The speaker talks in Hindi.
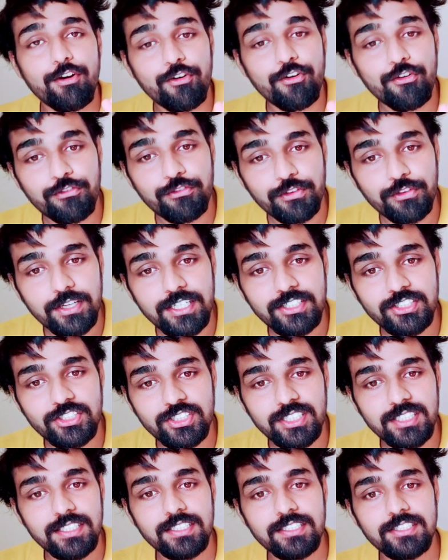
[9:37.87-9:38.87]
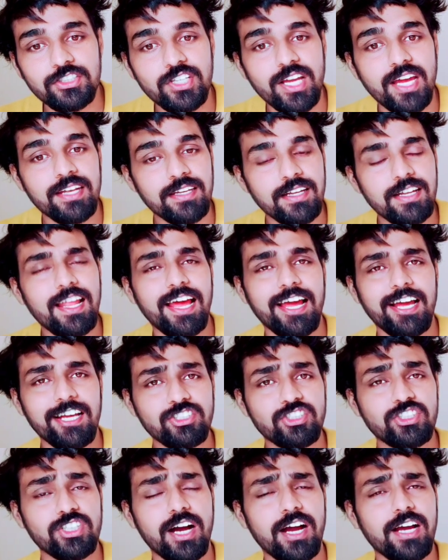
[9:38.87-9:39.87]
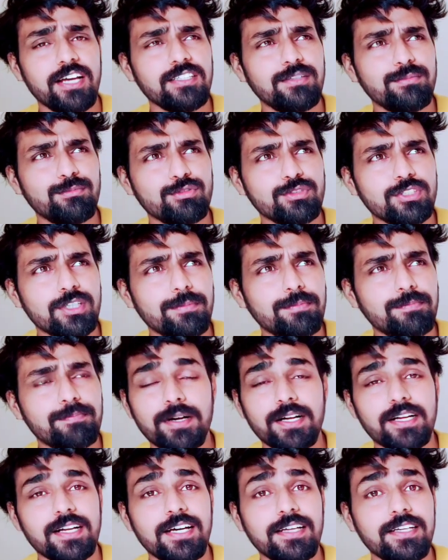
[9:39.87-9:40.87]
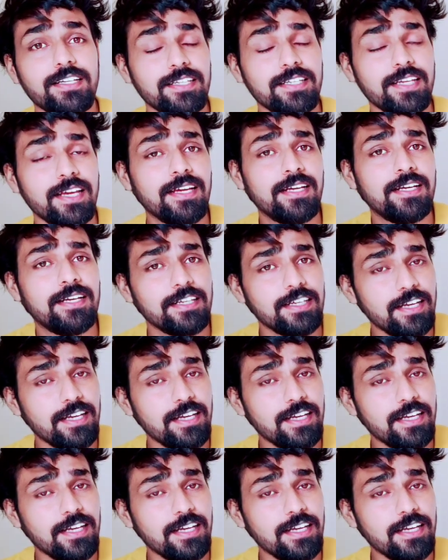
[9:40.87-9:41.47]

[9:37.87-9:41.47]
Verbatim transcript: ऑफिशियल चैनल है शायद मुझे पक्का नहीं है